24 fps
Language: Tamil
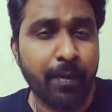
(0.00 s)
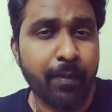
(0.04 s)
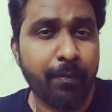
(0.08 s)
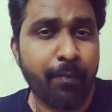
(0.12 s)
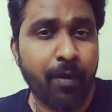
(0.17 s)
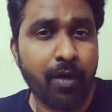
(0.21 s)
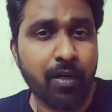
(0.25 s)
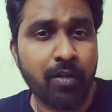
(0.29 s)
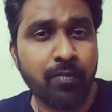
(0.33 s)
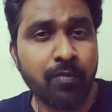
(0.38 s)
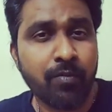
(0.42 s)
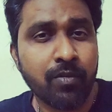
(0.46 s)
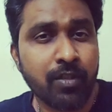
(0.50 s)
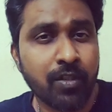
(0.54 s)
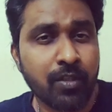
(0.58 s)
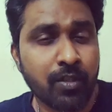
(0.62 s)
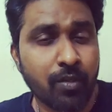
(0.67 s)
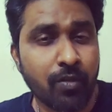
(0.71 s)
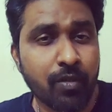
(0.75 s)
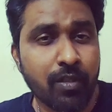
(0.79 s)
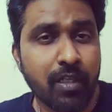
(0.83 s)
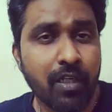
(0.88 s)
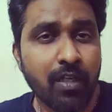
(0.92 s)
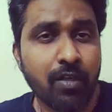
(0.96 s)
இப்படி பார்க்கும்போது
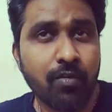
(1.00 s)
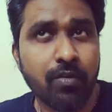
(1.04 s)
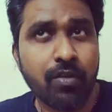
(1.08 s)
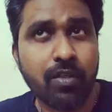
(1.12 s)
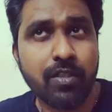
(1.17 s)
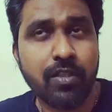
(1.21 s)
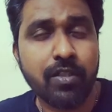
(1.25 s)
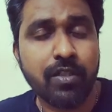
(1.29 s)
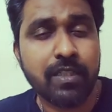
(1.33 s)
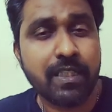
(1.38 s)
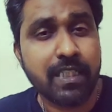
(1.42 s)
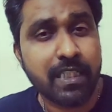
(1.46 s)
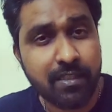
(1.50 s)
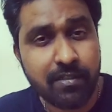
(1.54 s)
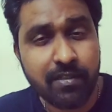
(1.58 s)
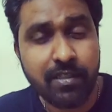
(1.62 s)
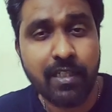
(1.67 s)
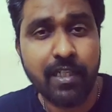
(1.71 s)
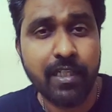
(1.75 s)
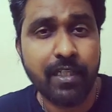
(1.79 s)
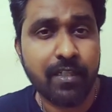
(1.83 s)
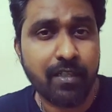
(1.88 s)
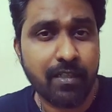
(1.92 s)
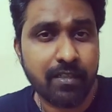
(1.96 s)
டோட்டலாக ஒரு
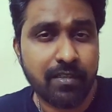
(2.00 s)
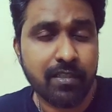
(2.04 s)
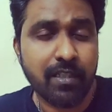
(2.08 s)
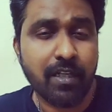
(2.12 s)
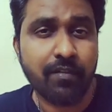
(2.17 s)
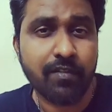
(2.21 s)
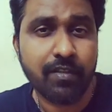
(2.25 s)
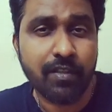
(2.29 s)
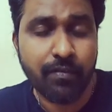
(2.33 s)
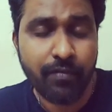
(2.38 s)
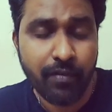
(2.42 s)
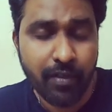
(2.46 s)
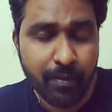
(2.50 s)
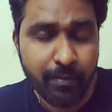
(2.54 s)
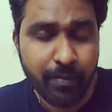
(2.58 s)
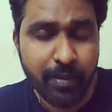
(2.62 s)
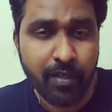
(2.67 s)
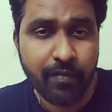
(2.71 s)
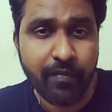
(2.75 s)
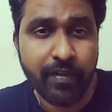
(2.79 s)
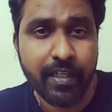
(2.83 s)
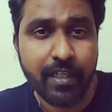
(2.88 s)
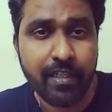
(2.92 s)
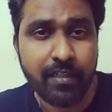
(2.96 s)
சிக்ஸ்டி லிட்டர்ஸ் நான் வந்து ஃபில்அப்
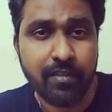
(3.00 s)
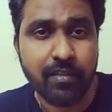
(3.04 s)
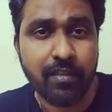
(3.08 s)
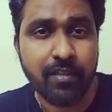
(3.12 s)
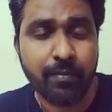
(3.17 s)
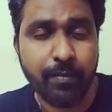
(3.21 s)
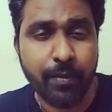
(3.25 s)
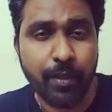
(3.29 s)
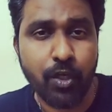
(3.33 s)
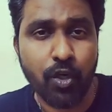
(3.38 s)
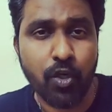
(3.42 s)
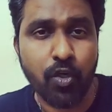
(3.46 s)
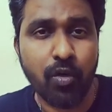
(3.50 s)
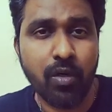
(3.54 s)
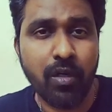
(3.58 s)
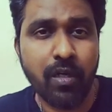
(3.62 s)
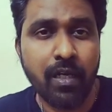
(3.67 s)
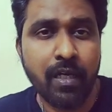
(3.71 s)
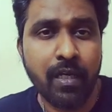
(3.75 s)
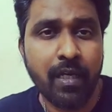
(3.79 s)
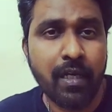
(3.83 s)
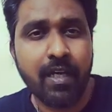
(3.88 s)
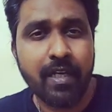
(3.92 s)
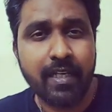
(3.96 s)
பண்ண வேண்டியிருந்தது பெட்ரோல்
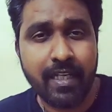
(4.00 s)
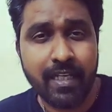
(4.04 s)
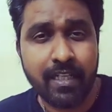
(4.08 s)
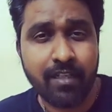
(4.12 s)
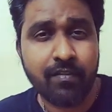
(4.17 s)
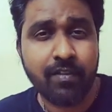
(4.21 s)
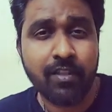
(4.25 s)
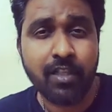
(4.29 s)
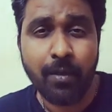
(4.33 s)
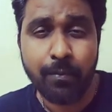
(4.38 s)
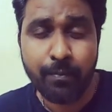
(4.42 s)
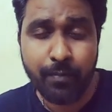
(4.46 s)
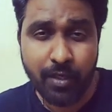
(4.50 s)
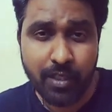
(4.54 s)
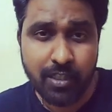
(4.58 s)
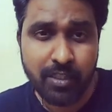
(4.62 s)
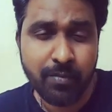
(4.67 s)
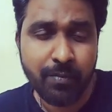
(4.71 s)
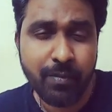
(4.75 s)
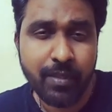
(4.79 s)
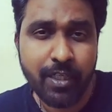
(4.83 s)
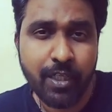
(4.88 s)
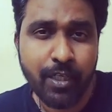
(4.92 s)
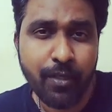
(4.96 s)
எனக்கு வந்து
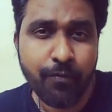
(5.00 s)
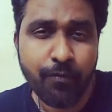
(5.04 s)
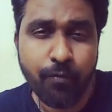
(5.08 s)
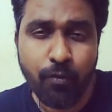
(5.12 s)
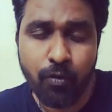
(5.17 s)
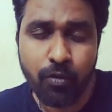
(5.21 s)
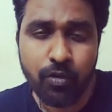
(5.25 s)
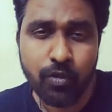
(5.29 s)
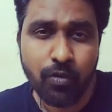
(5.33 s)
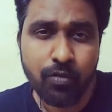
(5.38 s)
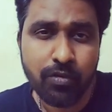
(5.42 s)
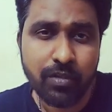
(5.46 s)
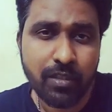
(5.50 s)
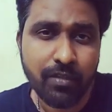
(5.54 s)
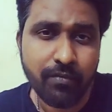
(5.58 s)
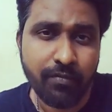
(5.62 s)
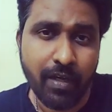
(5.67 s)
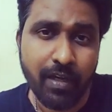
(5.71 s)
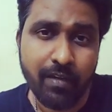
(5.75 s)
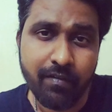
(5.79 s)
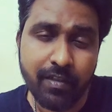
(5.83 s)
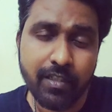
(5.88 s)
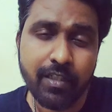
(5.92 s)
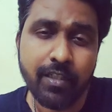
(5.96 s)
அப்ராக்சிமேட்லி ஃபோர் தௌசண்ட்
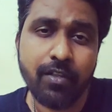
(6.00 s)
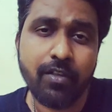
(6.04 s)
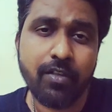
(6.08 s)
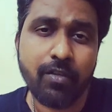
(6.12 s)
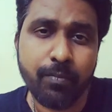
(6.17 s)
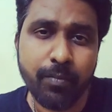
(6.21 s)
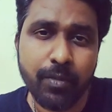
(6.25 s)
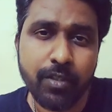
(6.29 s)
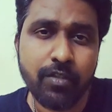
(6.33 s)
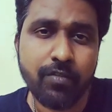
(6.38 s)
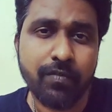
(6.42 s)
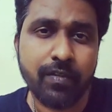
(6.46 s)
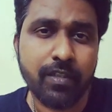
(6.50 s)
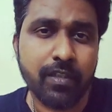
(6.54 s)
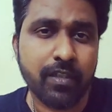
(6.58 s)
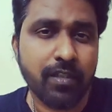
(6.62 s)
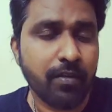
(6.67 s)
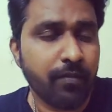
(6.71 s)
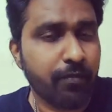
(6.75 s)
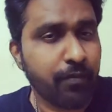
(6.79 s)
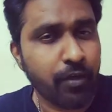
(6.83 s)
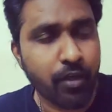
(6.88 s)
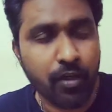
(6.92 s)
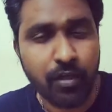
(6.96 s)
ஃபைவ் ஹண்ட்ரட் ருபீஸ்
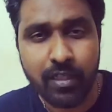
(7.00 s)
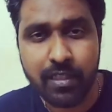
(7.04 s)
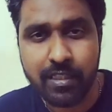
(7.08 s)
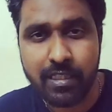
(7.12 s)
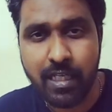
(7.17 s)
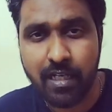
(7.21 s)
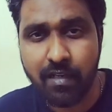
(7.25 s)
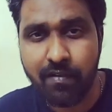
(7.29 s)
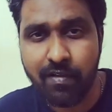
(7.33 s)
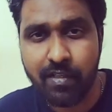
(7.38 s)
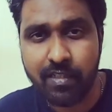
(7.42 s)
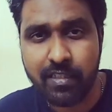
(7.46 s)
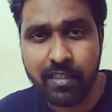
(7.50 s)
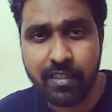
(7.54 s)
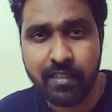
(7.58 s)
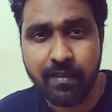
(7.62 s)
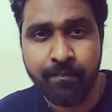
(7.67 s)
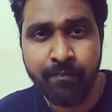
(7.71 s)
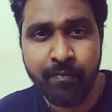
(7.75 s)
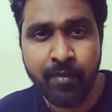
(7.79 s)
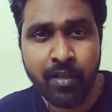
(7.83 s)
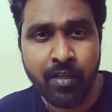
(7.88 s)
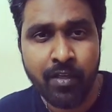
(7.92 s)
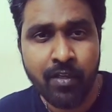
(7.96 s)
வந்துட்டு ஃபியூலுக்கு செலவாச்சு
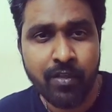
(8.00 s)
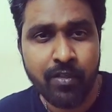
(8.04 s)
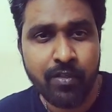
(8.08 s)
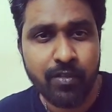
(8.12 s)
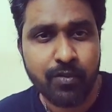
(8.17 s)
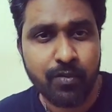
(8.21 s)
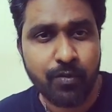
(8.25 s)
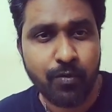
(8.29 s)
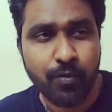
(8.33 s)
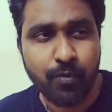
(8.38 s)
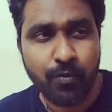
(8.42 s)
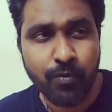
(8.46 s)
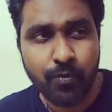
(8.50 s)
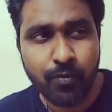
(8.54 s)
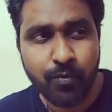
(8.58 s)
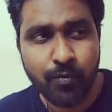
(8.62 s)
ஸோ